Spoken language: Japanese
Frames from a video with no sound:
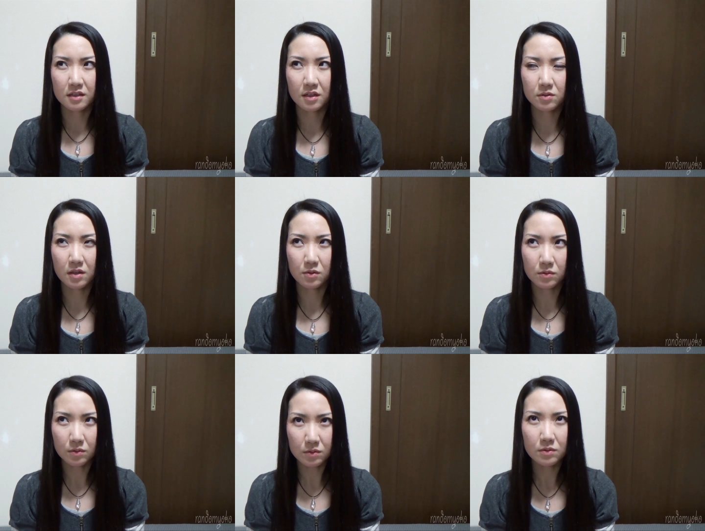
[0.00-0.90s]
なので
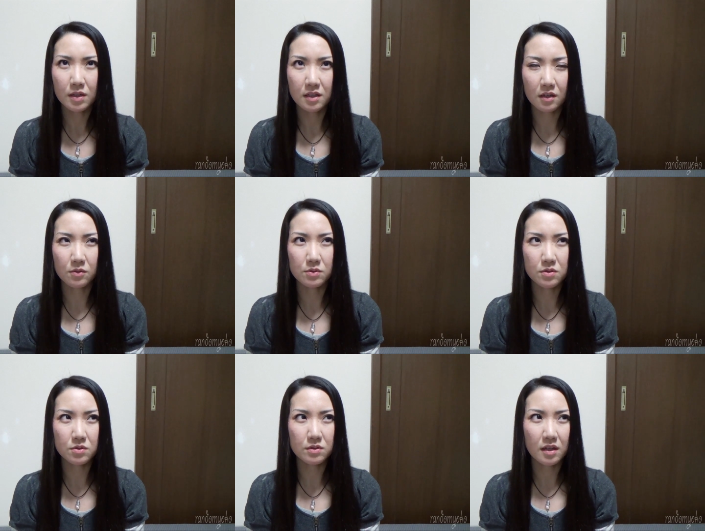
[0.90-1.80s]
本当はね、この
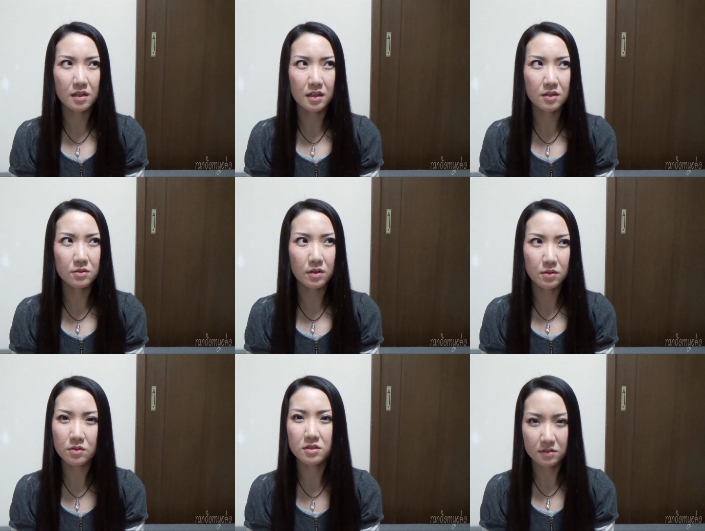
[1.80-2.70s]
状態で行くのは
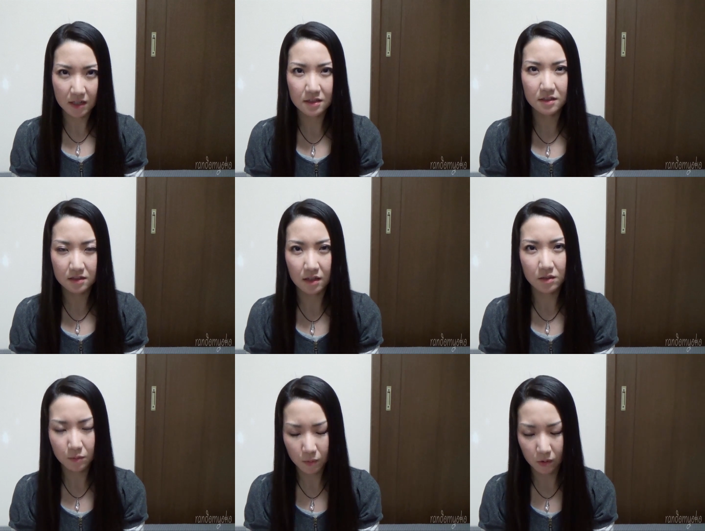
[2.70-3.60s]
よろしくないんですけ
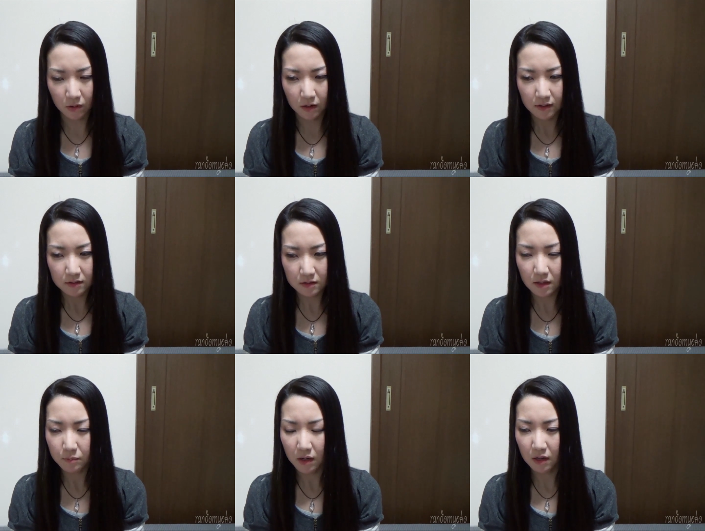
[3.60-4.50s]
れども、た
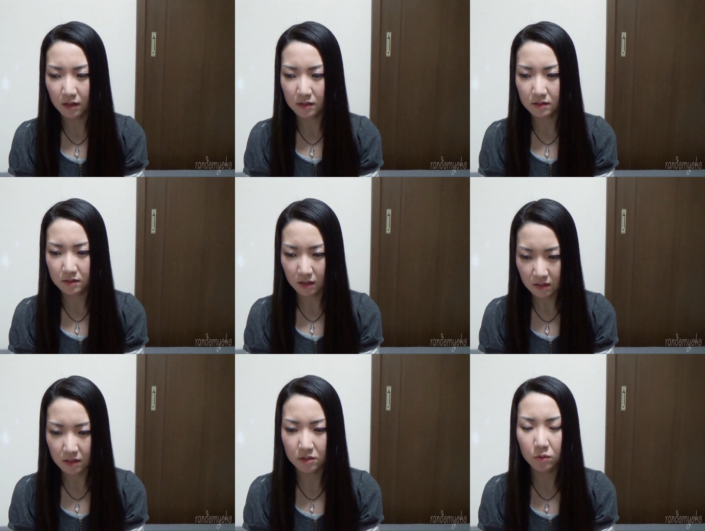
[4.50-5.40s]
だまあや
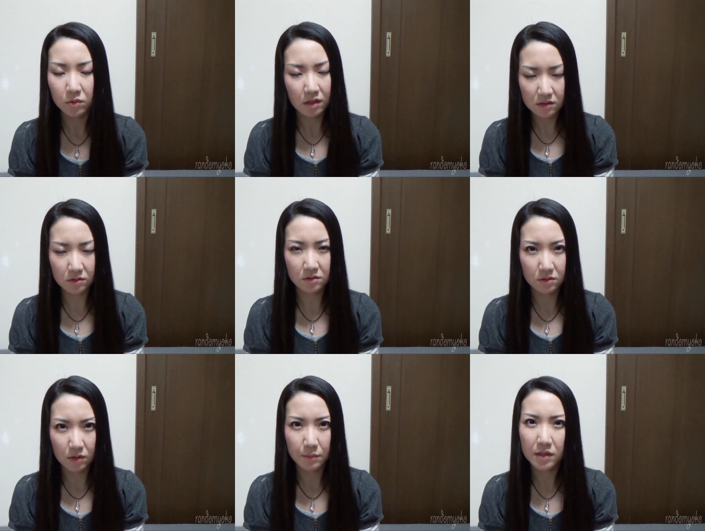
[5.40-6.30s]
はり人の縁とい
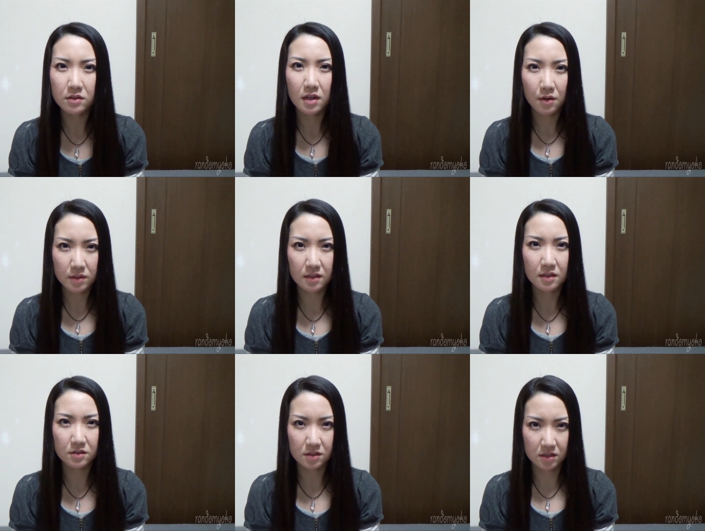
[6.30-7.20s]
うのは巡り合わせ
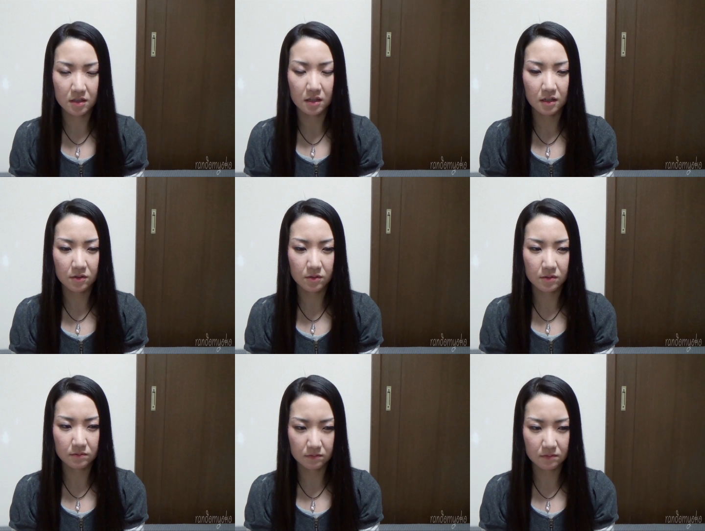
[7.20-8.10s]
ですし、
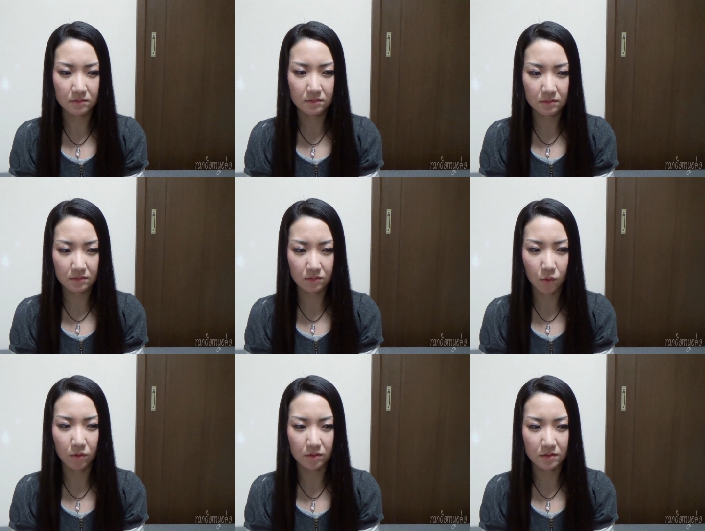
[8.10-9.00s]

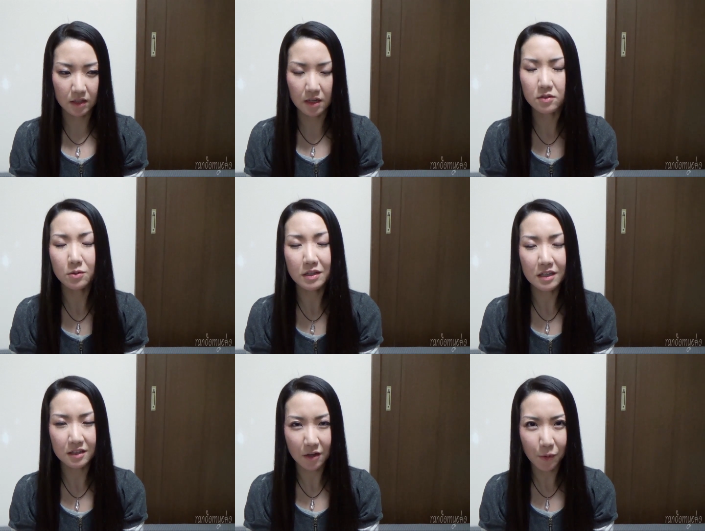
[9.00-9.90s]
もう行ける時
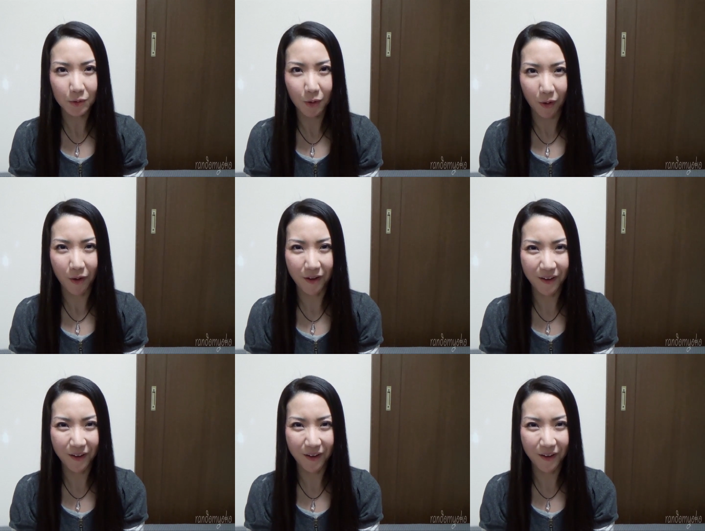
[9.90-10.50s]
に行っていこうと